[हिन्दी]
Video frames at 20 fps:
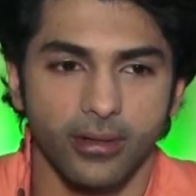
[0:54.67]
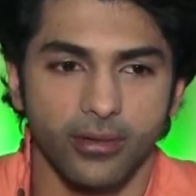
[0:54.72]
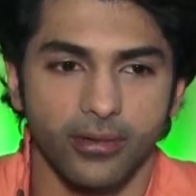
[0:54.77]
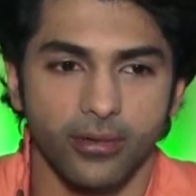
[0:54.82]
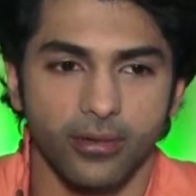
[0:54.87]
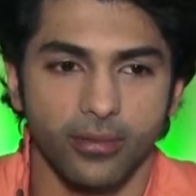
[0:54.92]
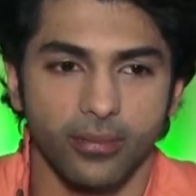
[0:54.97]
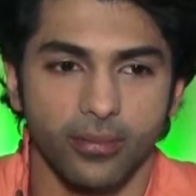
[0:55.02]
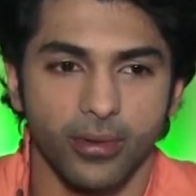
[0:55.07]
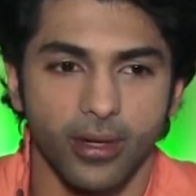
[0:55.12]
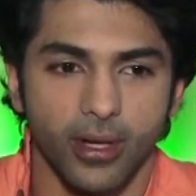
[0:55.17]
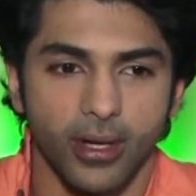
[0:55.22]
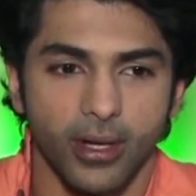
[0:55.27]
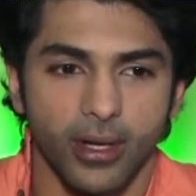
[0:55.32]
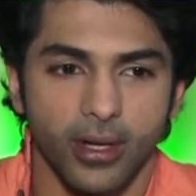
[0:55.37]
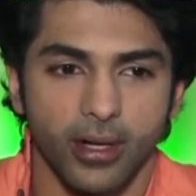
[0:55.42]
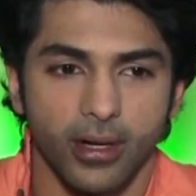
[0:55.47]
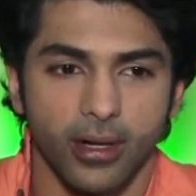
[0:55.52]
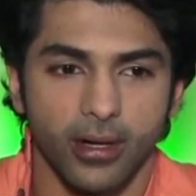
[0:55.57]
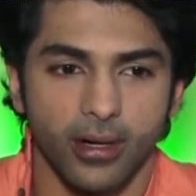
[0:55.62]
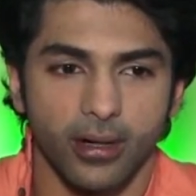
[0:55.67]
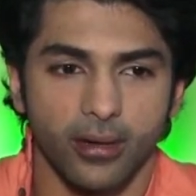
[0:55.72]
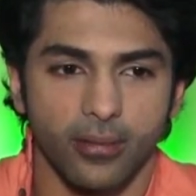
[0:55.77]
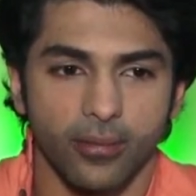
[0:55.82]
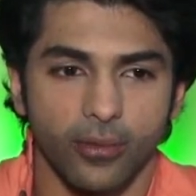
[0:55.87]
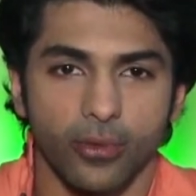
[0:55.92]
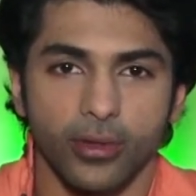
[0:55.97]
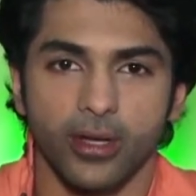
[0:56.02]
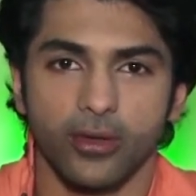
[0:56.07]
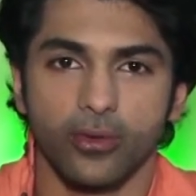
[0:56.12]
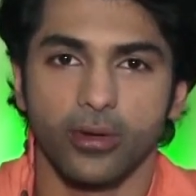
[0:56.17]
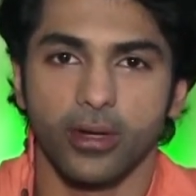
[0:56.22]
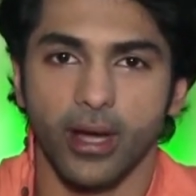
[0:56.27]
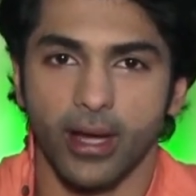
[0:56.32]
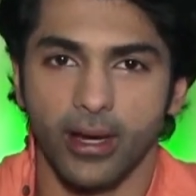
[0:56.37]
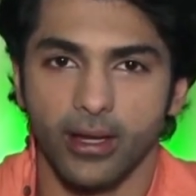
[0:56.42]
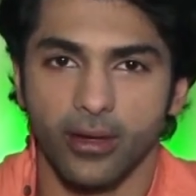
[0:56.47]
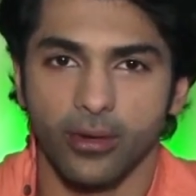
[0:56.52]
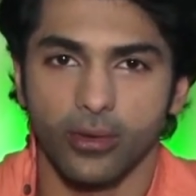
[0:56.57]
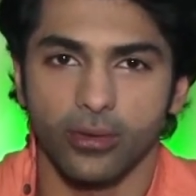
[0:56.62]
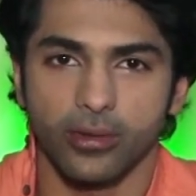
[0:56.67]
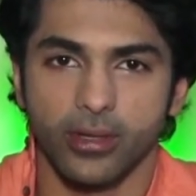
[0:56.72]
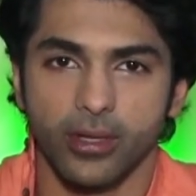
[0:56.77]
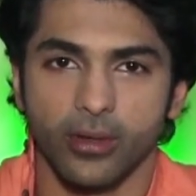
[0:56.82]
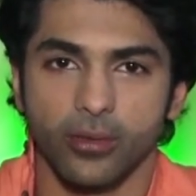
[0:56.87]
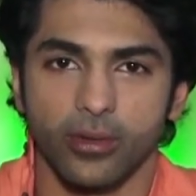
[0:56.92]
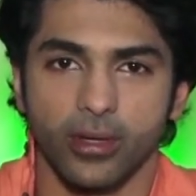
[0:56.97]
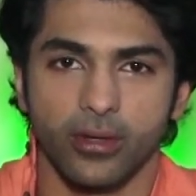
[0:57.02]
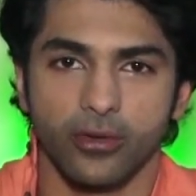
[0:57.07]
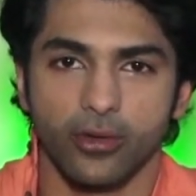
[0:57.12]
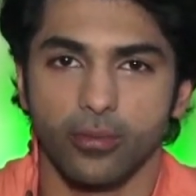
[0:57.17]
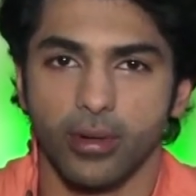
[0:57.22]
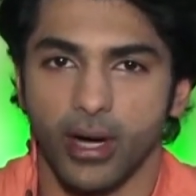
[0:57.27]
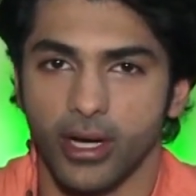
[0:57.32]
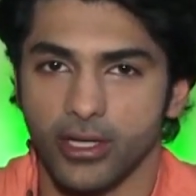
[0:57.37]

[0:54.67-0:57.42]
जो Um, उनके जो गाने होते हैं उनके जो